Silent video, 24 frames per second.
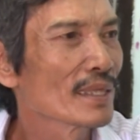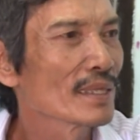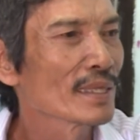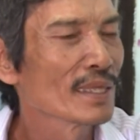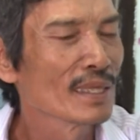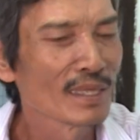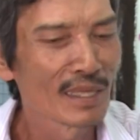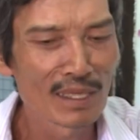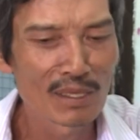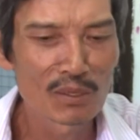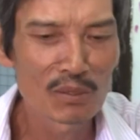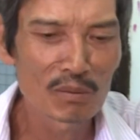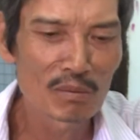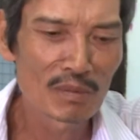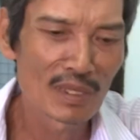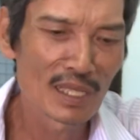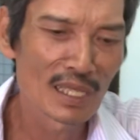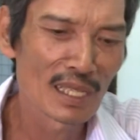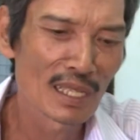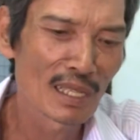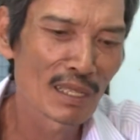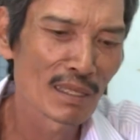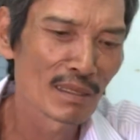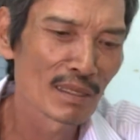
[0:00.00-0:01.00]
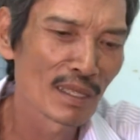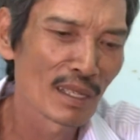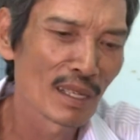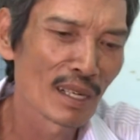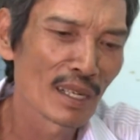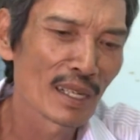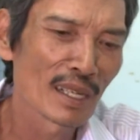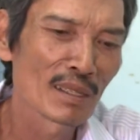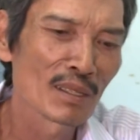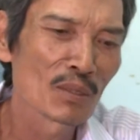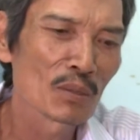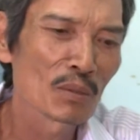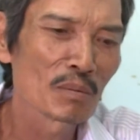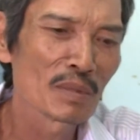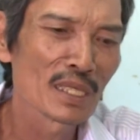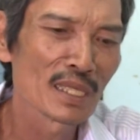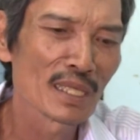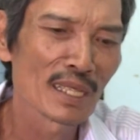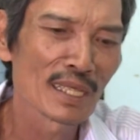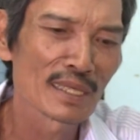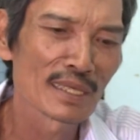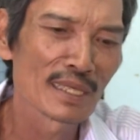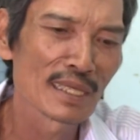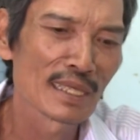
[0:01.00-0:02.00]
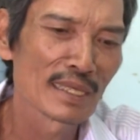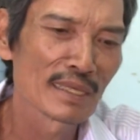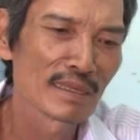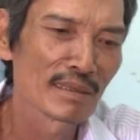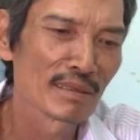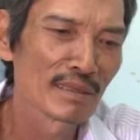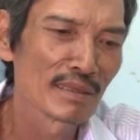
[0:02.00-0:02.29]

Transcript: thì là lúc mà ở lúc bây giờ thì là